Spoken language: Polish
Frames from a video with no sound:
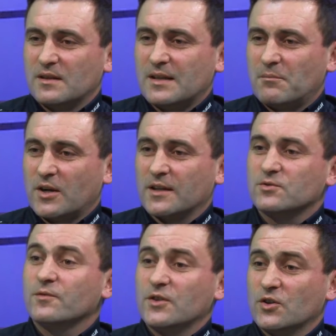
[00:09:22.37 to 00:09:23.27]

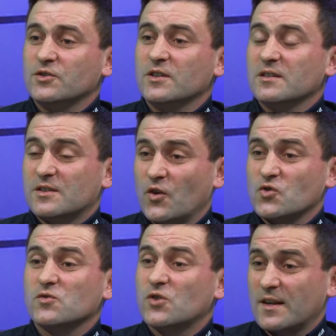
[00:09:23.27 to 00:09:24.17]
laborantów i oni
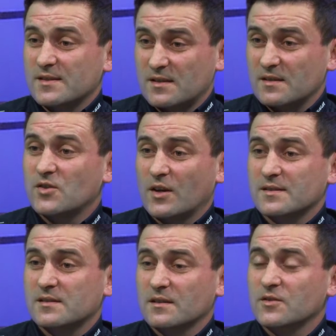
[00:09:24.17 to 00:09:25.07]
tworzą coraz,
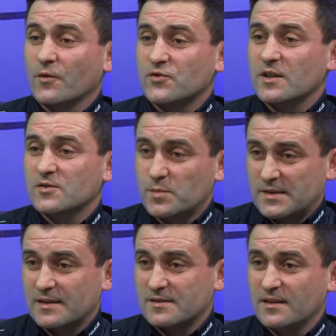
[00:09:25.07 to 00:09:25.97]
coraz nowsze
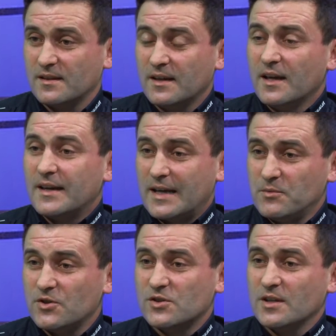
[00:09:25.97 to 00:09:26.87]
substancje
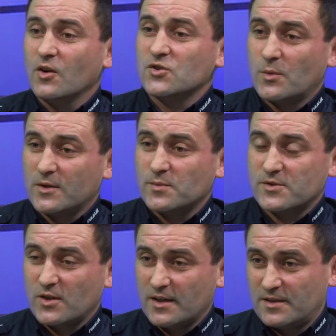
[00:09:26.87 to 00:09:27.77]
chemiczne o działaniu
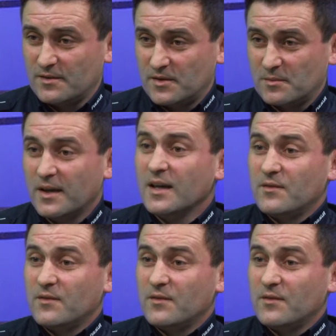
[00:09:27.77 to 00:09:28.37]
psychoaktywnym.